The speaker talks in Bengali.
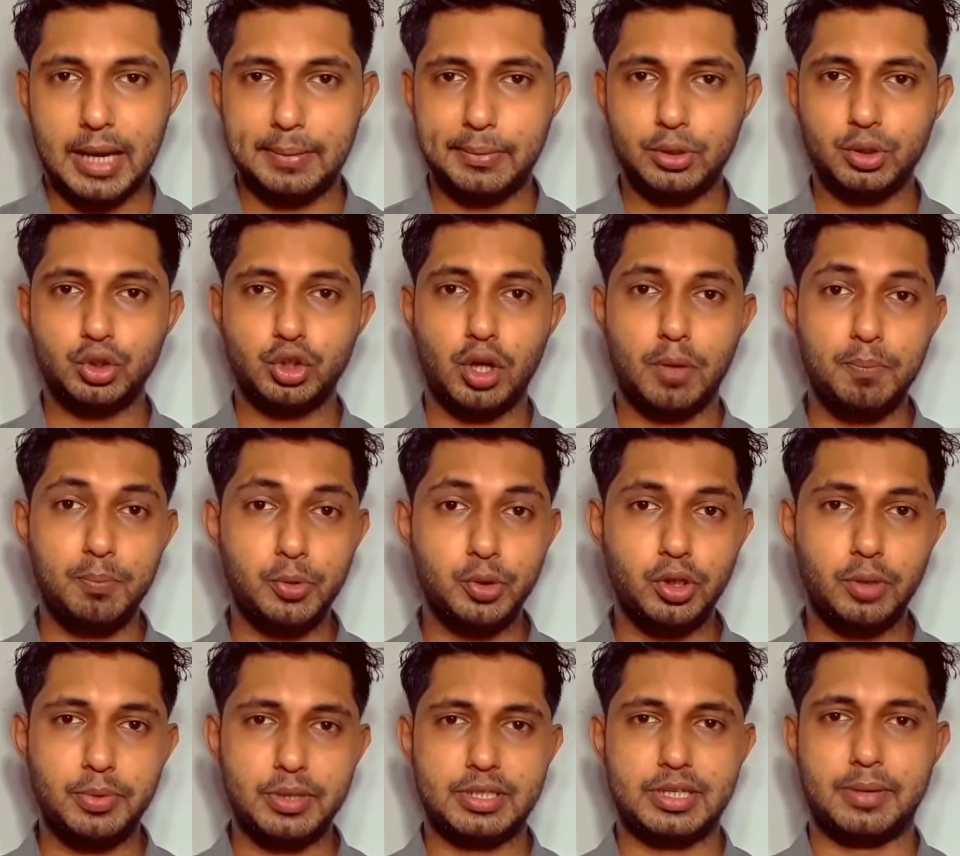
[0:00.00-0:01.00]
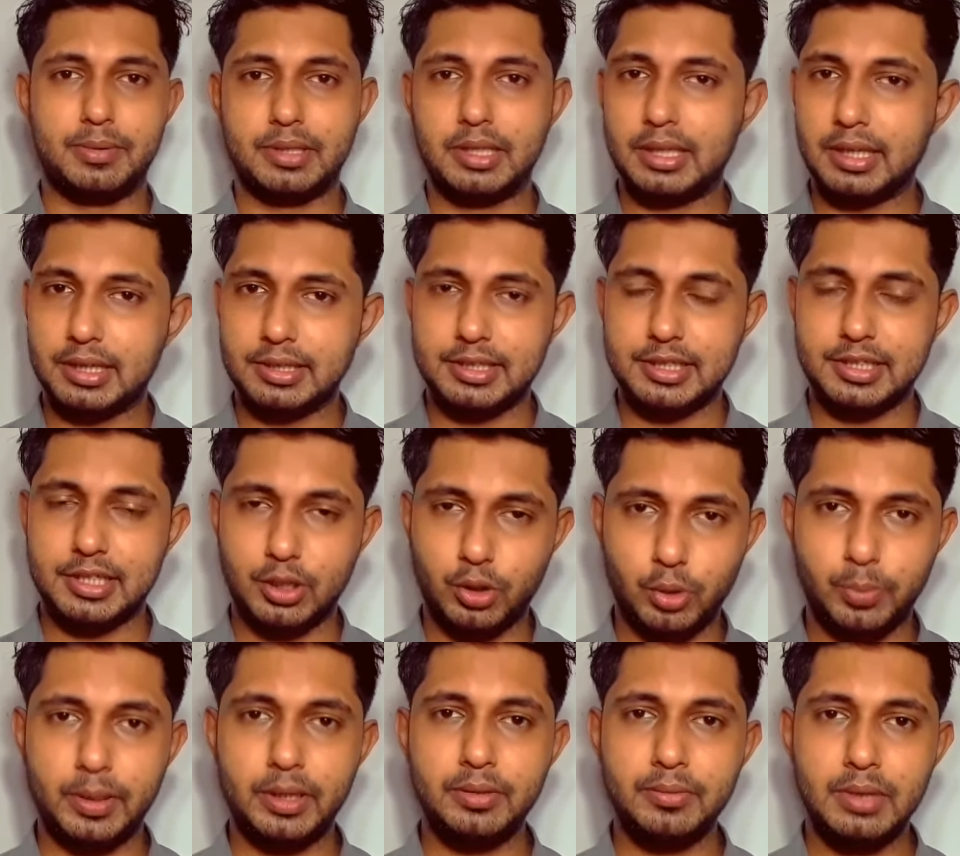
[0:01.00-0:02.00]
এবং সম্পূর্ণ বিশ্রামে থাকার চেষ্টা
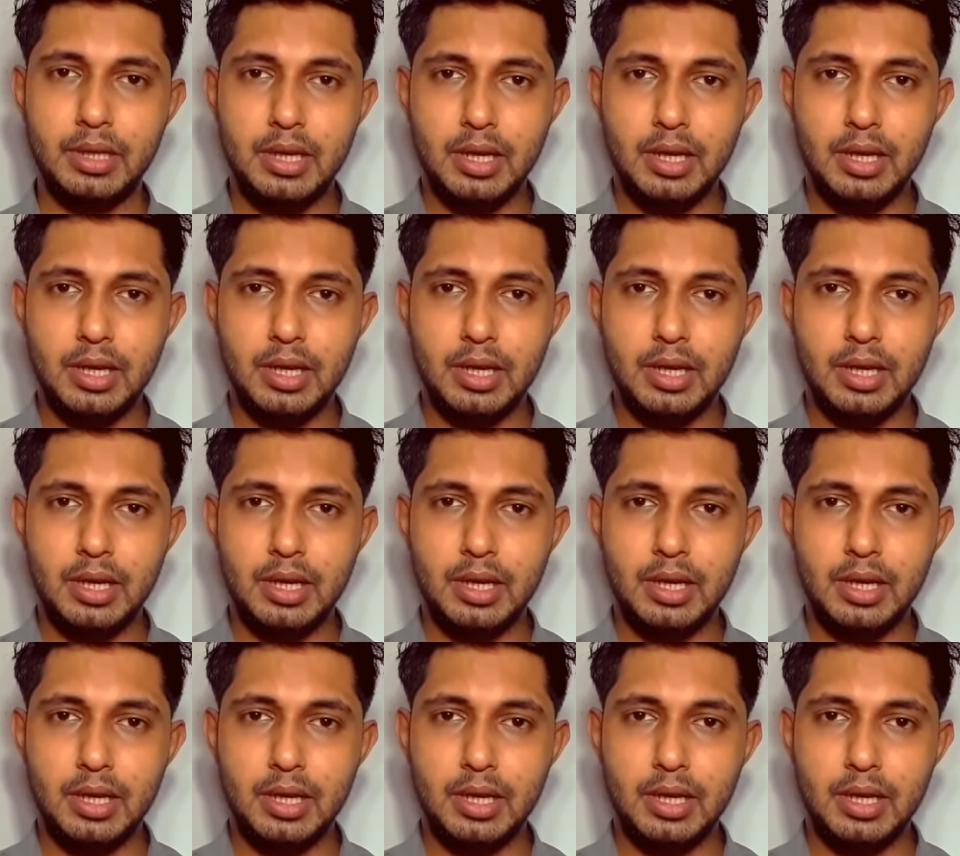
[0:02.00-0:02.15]
করবেন